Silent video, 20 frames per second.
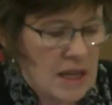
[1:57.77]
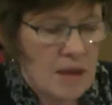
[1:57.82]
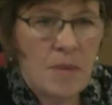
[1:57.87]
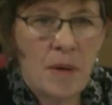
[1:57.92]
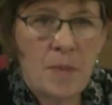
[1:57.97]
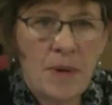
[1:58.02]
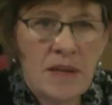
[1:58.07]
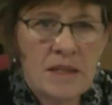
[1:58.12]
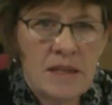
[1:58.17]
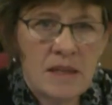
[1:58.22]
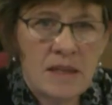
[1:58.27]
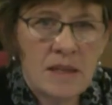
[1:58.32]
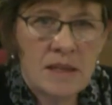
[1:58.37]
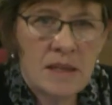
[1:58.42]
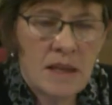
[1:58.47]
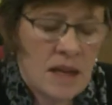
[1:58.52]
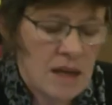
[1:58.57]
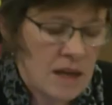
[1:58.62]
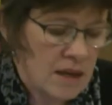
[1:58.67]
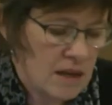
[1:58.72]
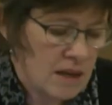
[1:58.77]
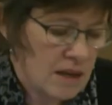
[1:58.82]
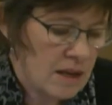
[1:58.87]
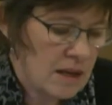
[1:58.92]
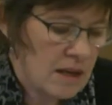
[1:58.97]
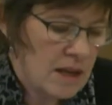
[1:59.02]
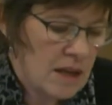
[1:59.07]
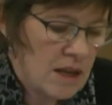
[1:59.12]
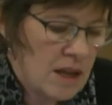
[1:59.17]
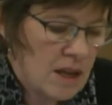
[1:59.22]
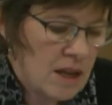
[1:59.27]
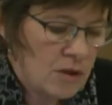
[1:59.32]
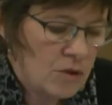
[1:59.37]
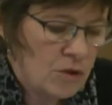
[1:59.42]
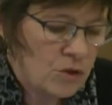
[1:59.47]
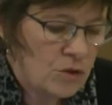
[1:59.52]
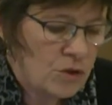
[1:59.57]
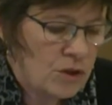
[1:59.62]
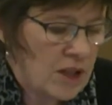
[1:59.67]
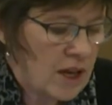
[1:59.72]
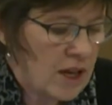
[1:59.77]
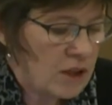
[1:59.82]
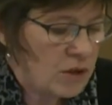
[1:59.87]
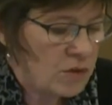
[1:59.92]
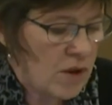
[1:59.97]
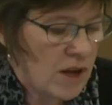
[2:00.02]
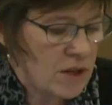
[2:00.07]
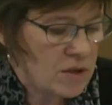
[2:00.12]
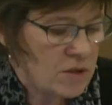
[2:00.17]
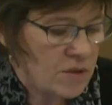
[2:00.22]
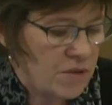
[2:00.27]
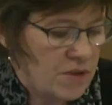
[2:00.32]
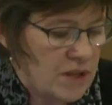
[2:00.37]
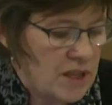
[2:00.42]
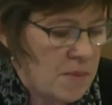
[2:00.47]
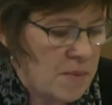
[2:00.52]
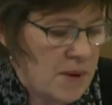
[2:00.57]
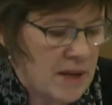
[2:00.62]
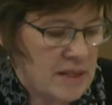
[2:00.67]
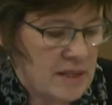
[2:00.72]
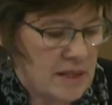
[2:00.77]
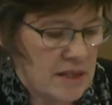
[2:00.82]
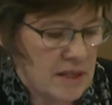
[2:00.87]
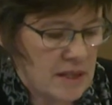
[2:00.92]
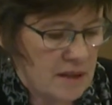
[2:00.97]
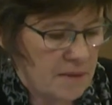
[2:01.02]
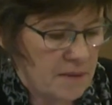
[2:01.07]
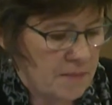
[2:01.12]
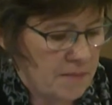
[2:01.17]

mais pas assez. Notre territoire se fait dépasser.